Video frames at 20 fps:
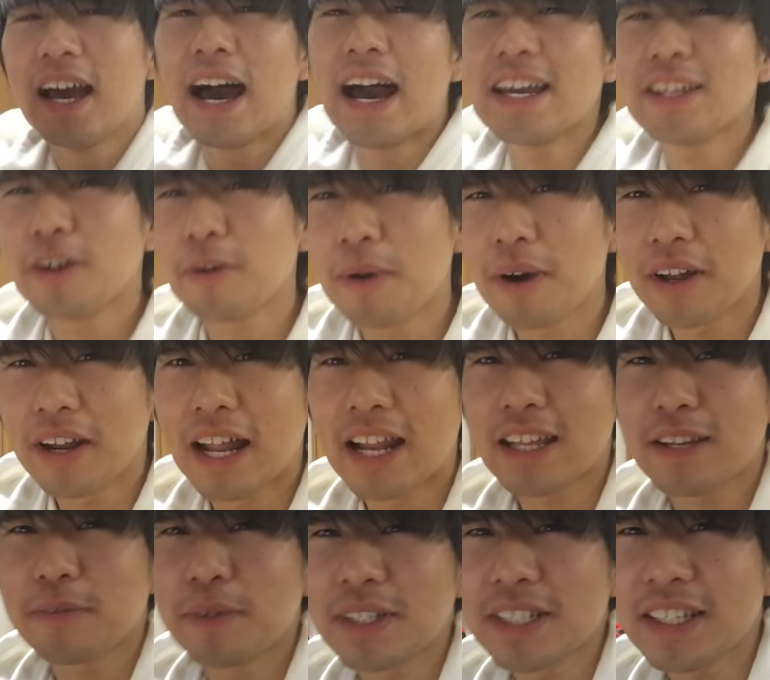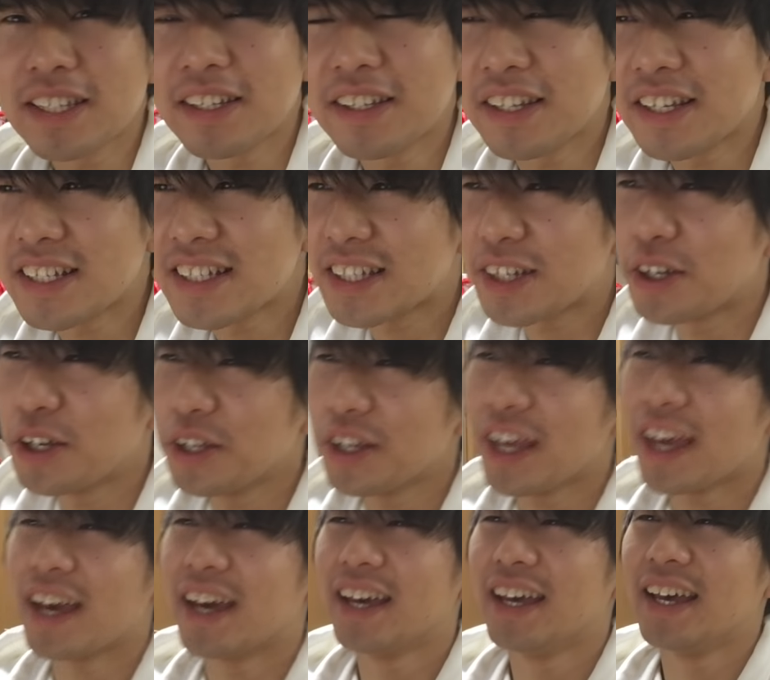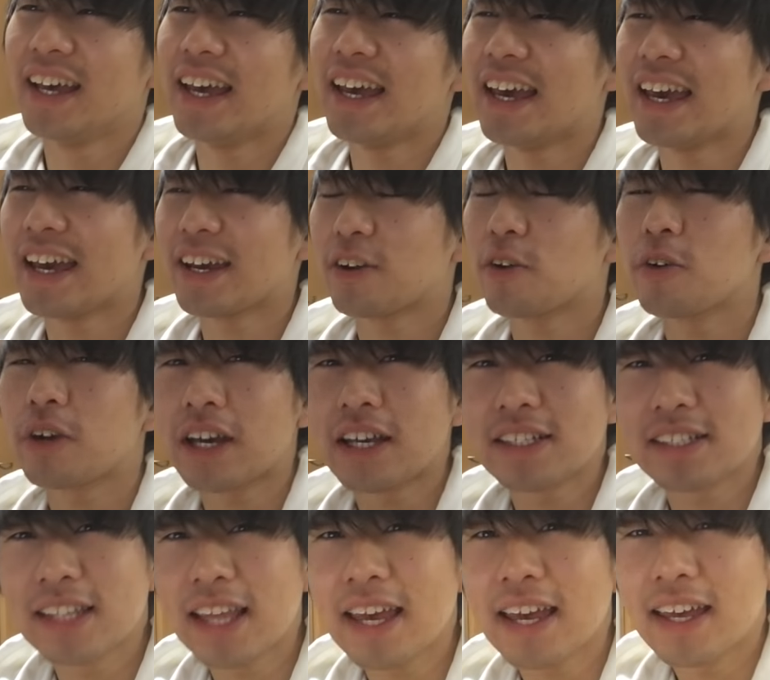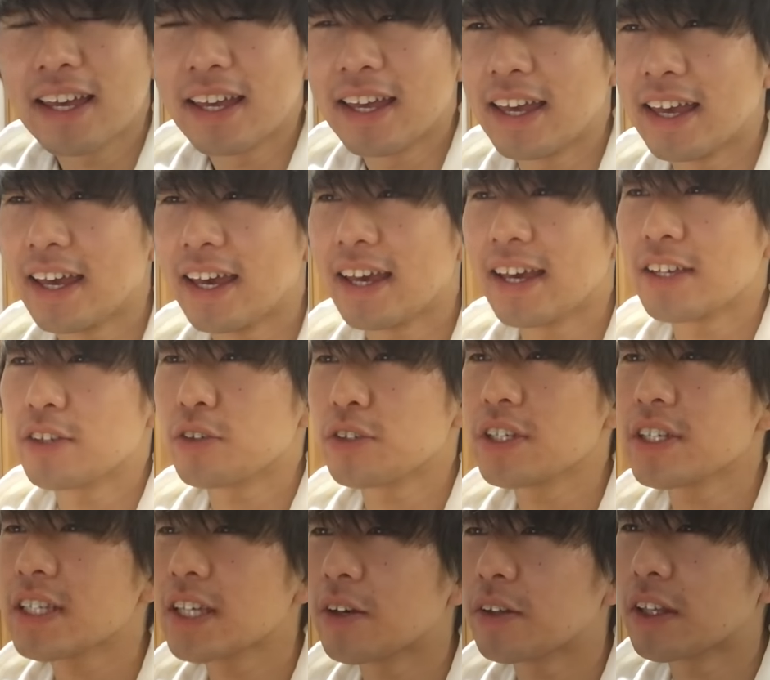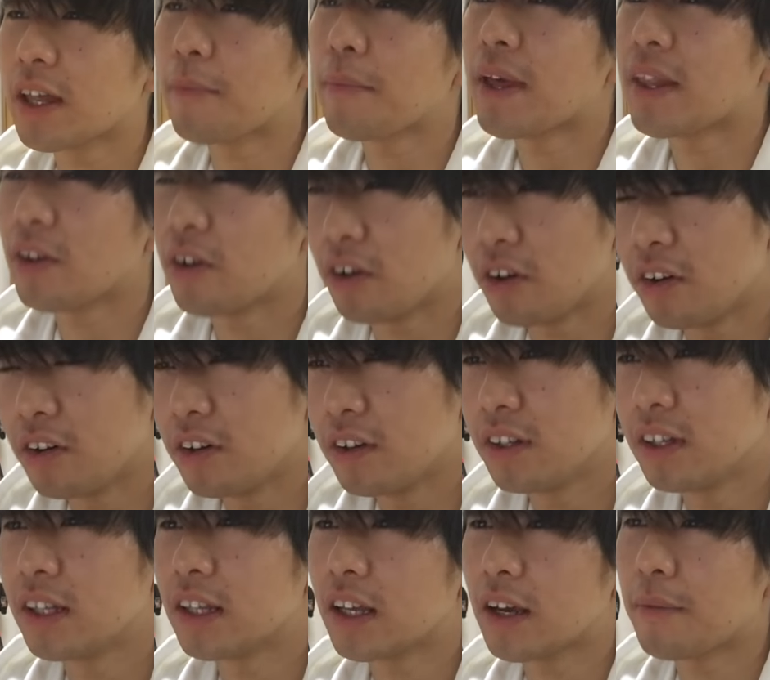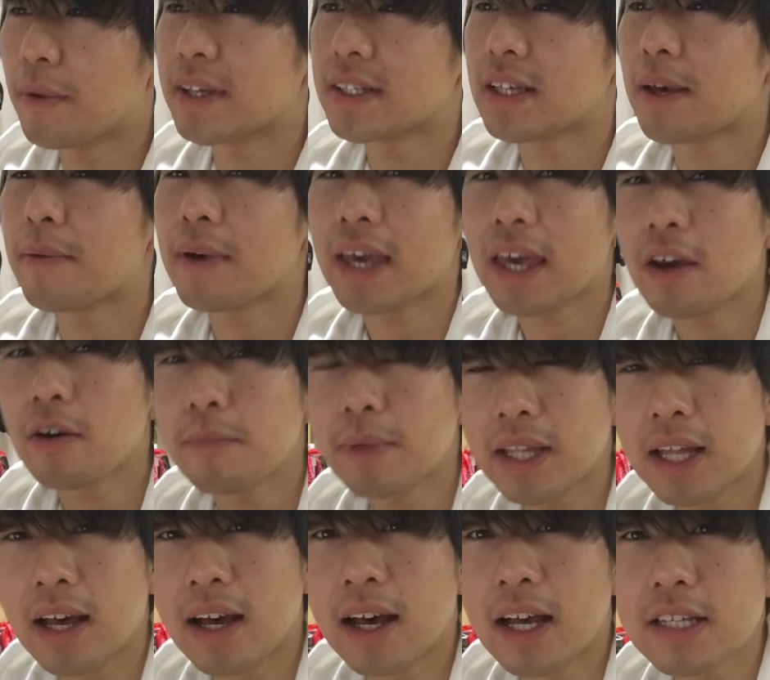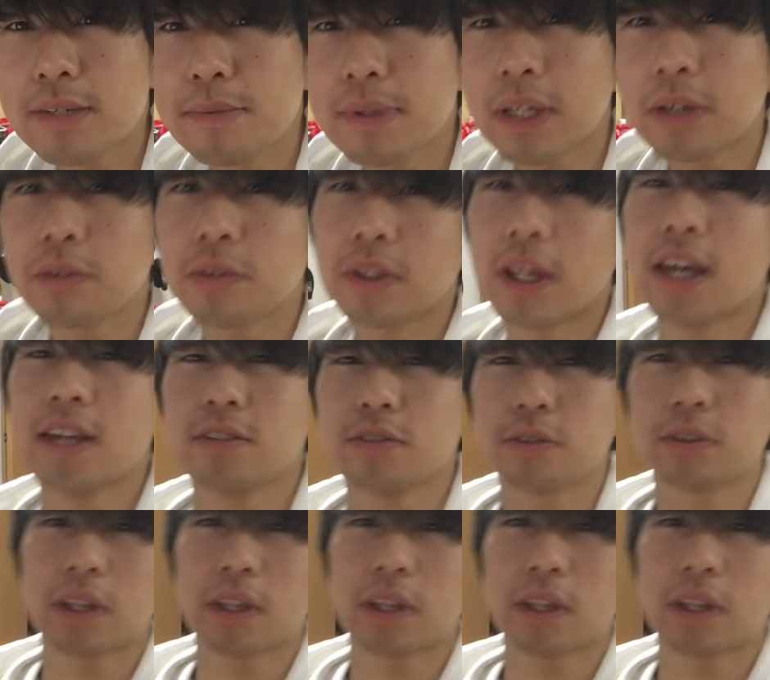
はいどうも、ラリクマチャンネルです。ということで、えー、今回ですね、えー、初心者のための、てかまあ、サバゲーをまだ始めたことない人